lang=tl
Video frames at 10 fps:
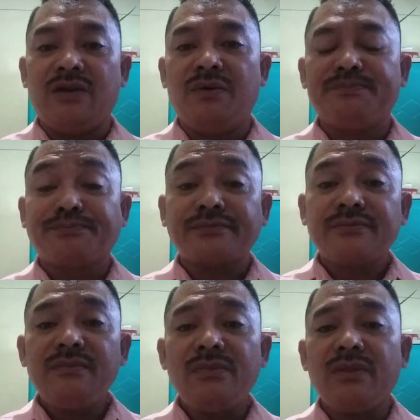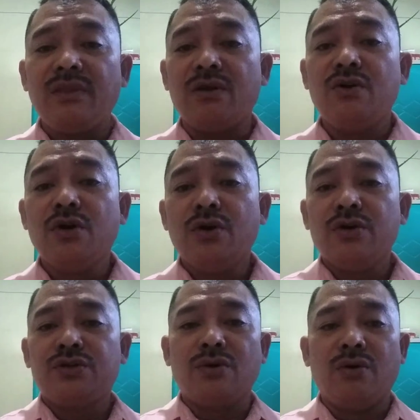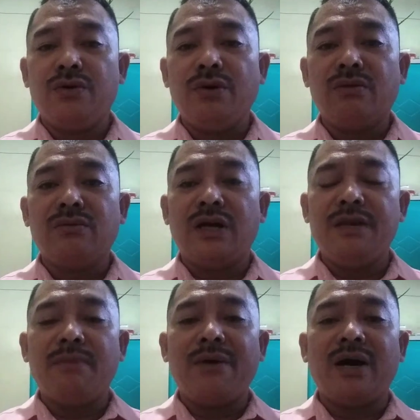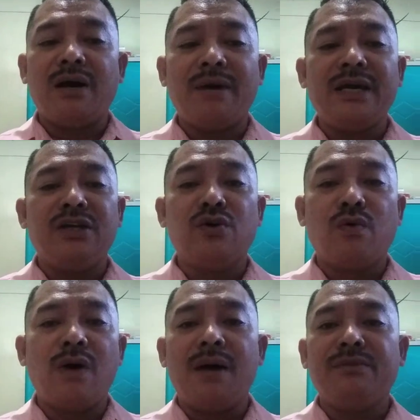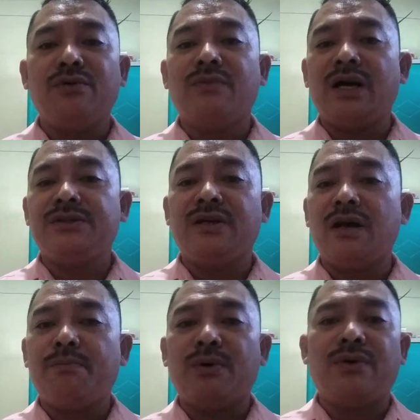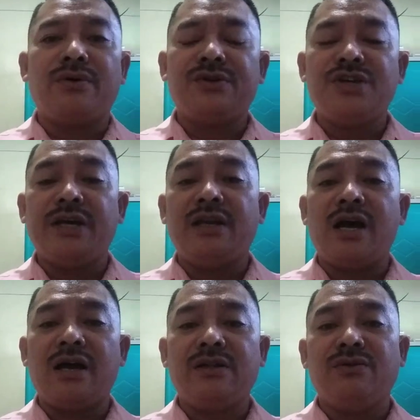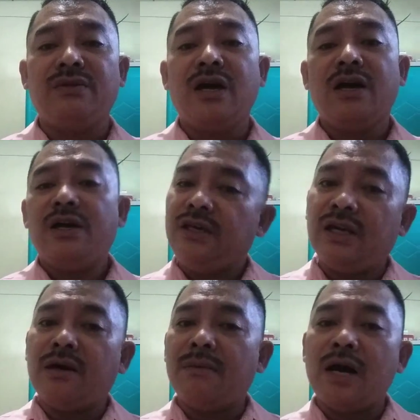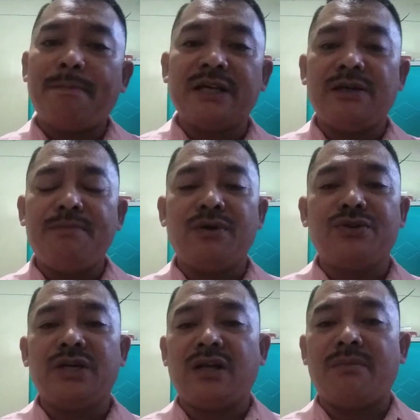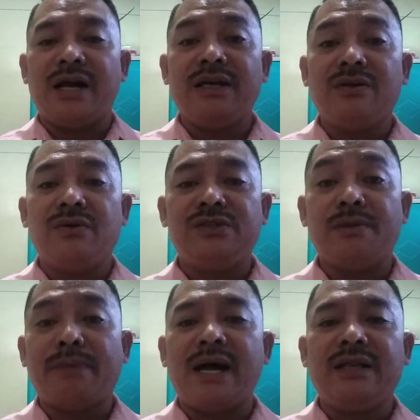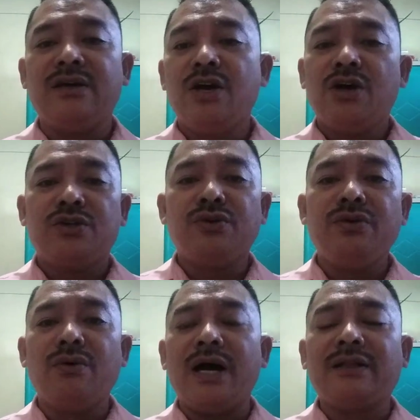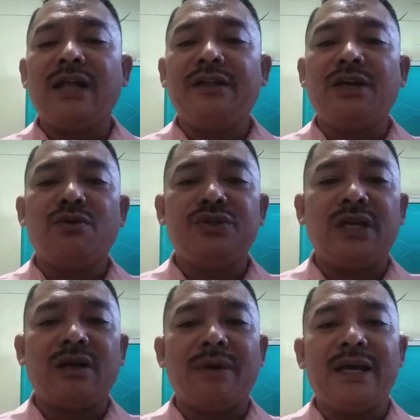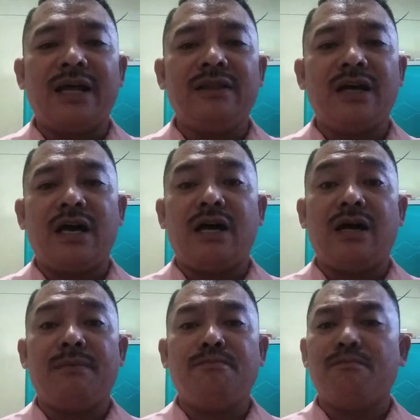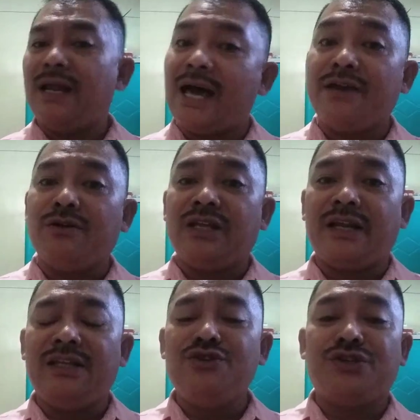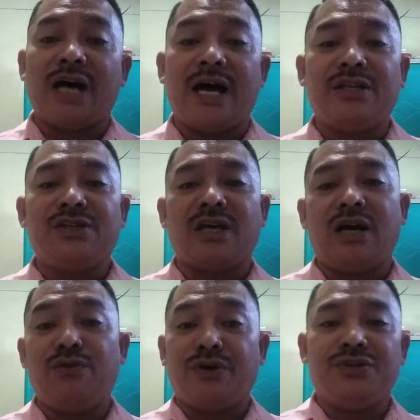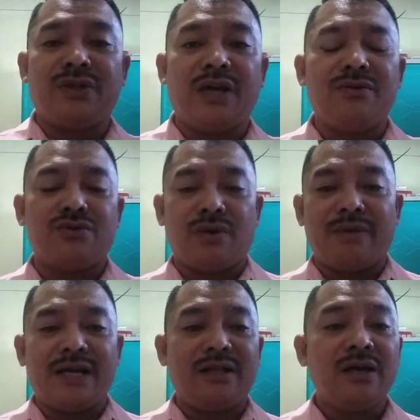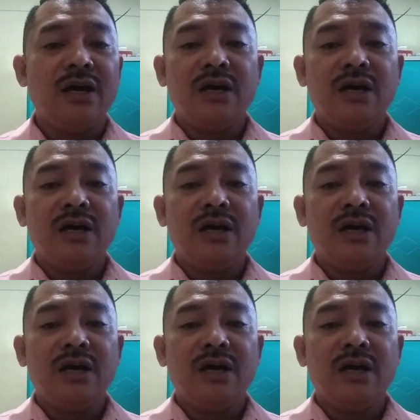No? So, yung halimbawa, kabayan, yung Guam, yung mga Singapore, China, yung, yan ang mga Pacific Ocean kabayan, no? Japan. So, yung Atlantic Ocean kabayan, uh, malayo na rin yun sa atin sa location na yun, so kabayan.